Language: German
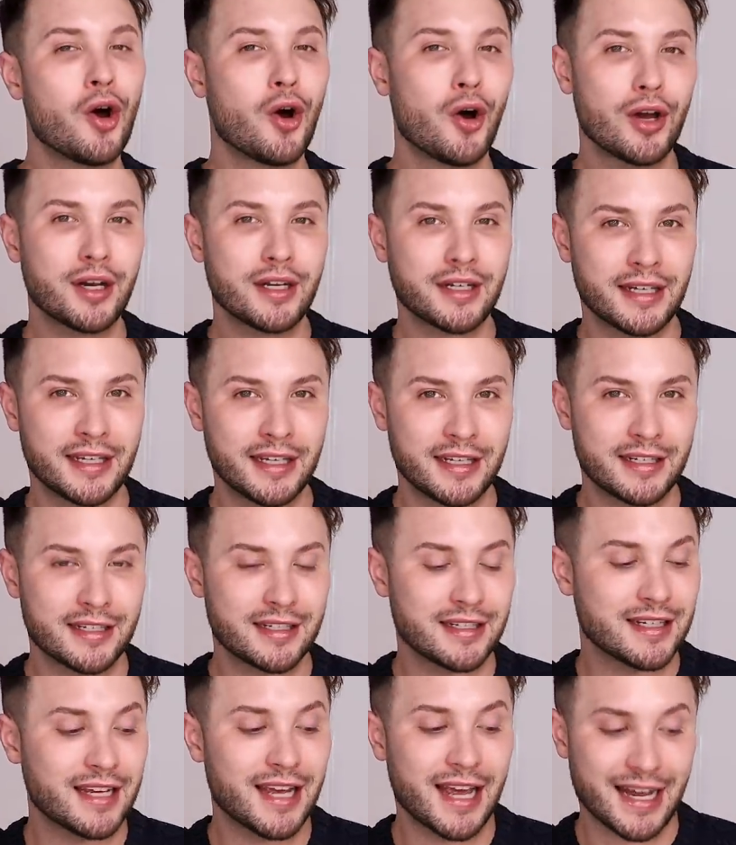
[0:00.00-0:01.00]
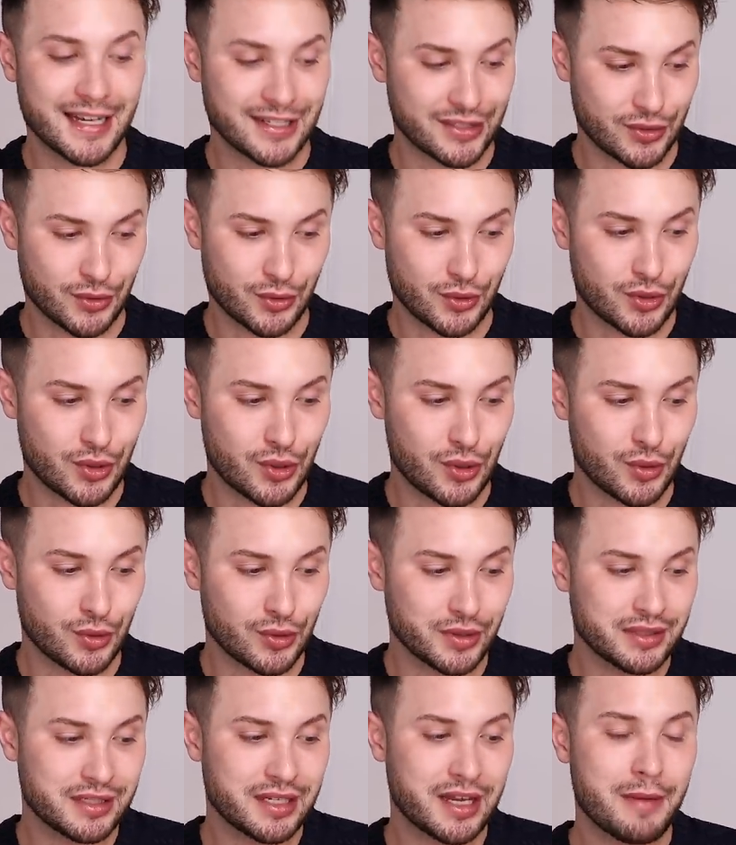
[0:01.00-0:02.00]
Heute geht die erste Runde
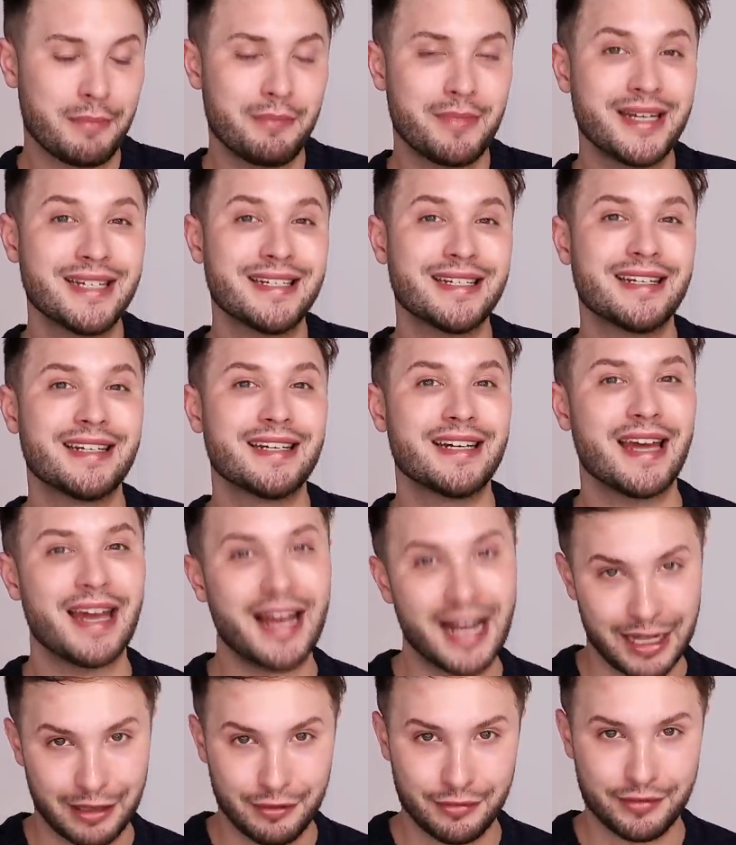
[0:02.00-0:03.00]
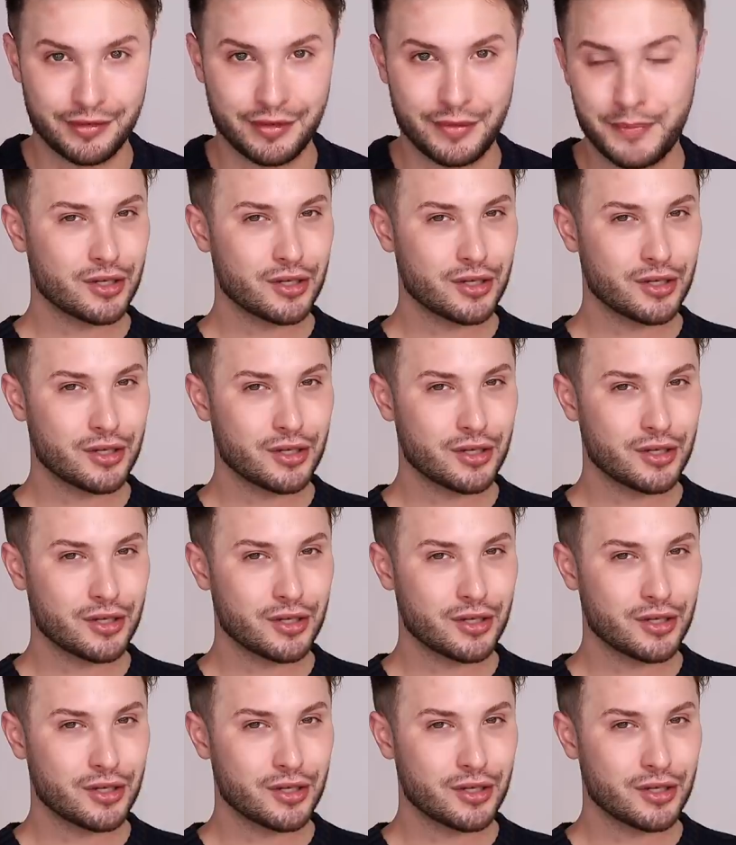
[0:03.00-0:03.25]
los mit Elf.